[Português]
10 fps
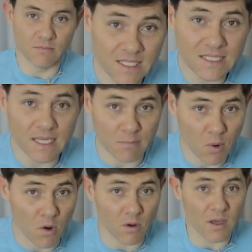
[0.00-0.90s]
Isso é
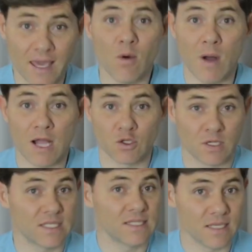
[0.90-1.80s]
bom? Eu acho
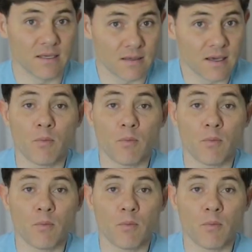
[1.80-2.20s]
que sim,